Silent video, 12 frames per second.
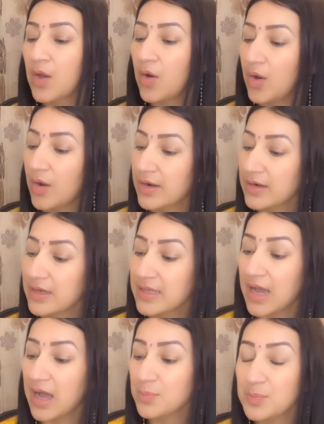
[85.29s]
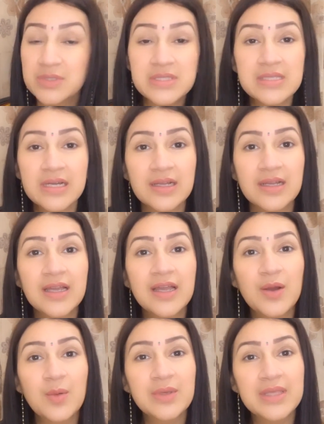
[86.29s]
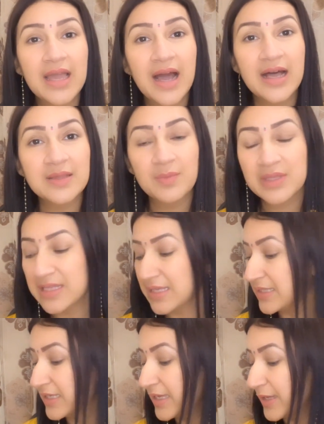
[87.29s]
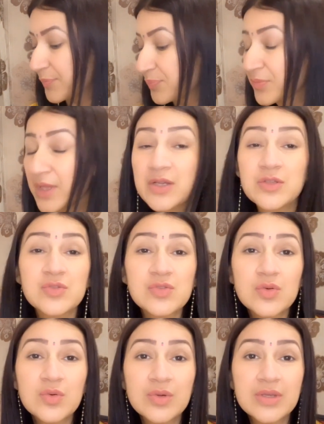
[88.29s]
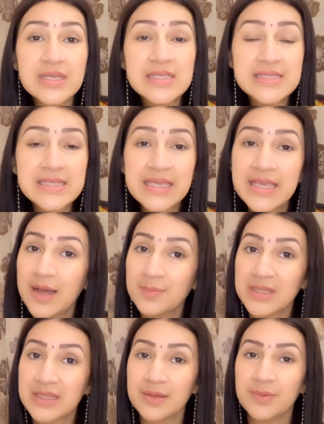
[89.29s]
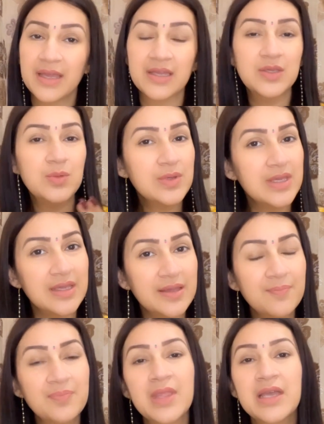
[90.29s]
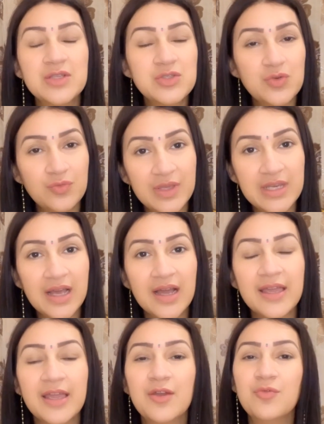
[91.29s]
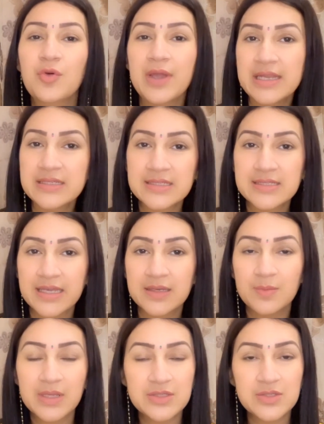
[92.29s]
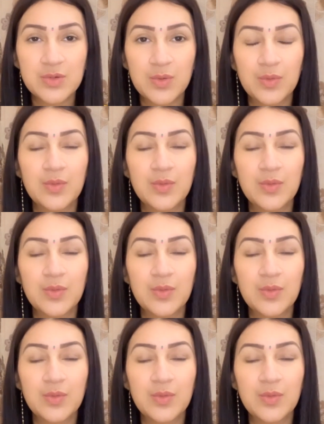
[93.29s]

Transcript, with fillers: और यहाँ पुस्तक उनके हाथ में दिखती है सो so, इससे क्या मतलब है क्योंकि जो वीणा है वो एंटरटेनमेंट को